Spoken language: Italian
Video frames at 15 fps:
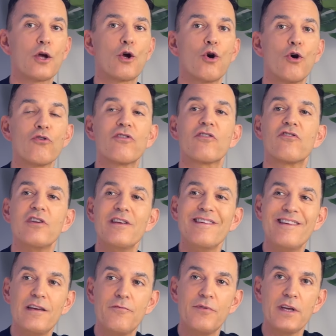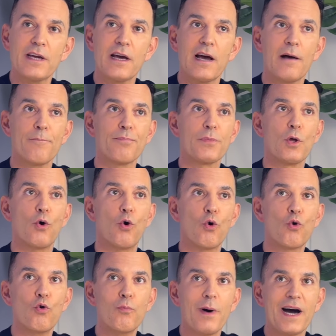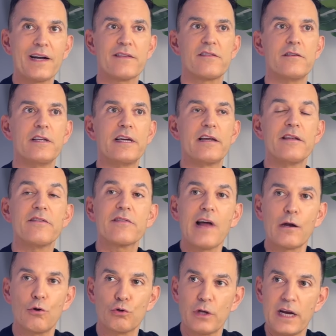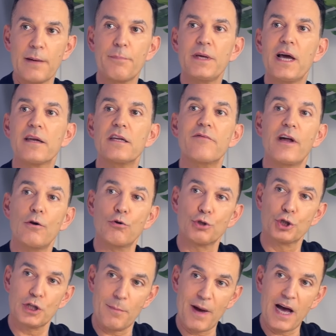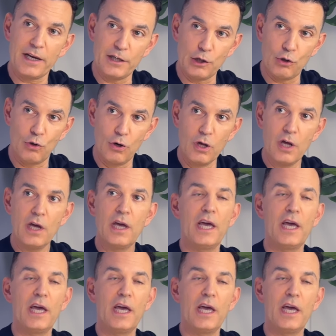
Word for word: cosa significa occuparsi di cristalloterapia a livello sciamanico.